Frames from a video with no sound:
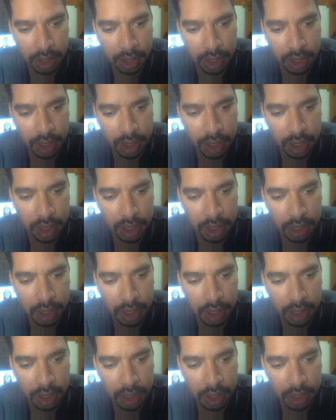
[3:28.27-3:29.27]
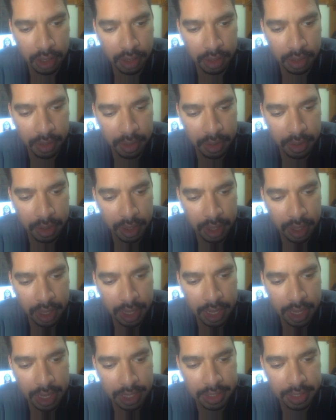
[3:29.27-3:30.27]
Hum,
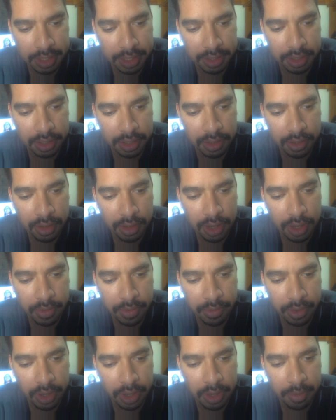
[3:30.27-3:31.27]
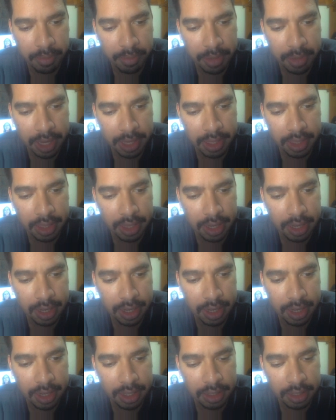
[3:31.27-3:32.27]
essas escolhas foram
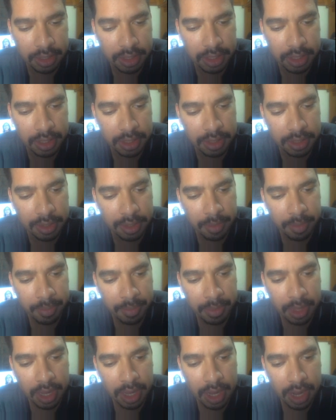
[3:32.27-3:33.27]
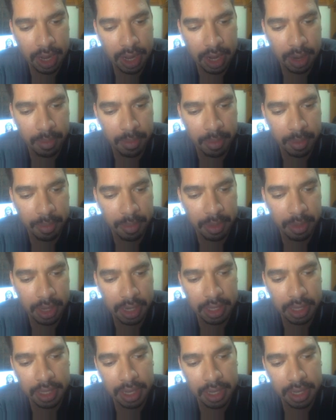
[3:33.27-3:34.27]
impactantes a
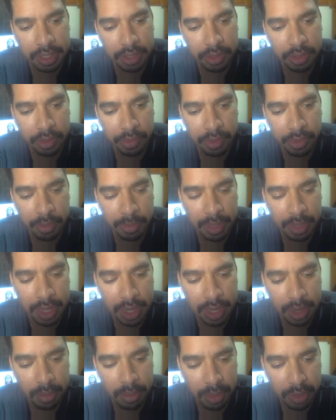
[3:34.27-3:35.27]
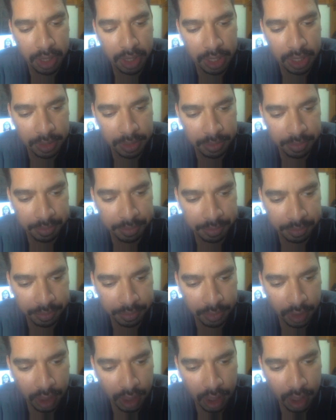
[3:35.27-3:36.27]
popularidade do filme na época.
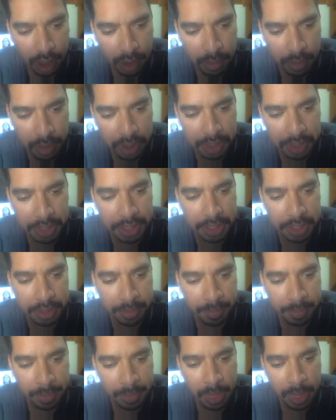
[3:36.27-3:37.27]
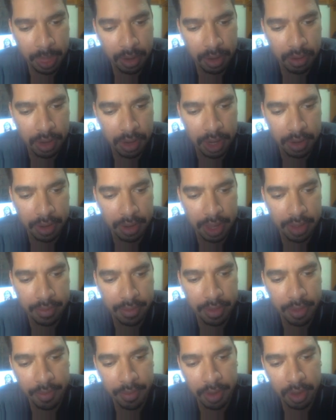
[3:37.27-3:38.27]
Bolt, um cão que
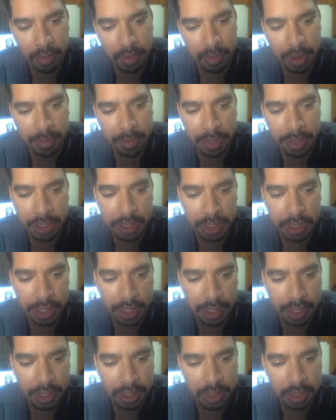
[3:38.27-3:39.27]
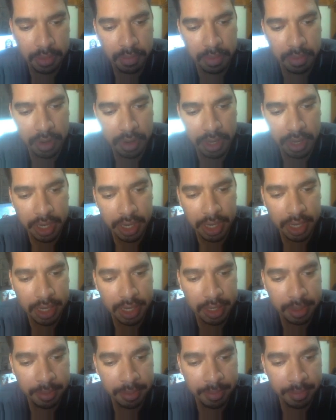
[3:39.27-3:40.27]
vive em uma mentira,
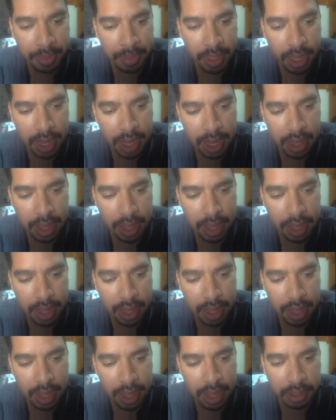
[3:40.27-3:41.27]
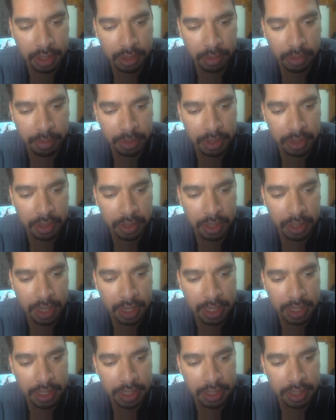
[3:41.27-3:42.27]
explorar a evolução do
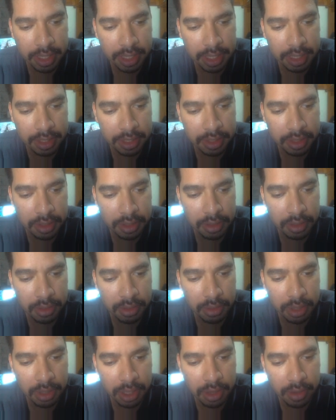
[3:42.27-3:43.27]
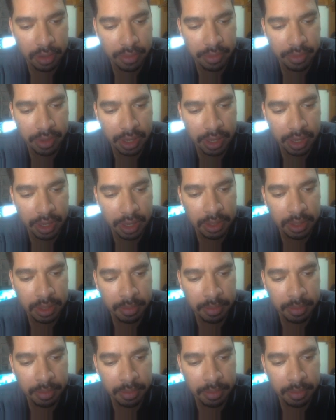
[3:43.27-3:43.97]
personagem, da sua confiança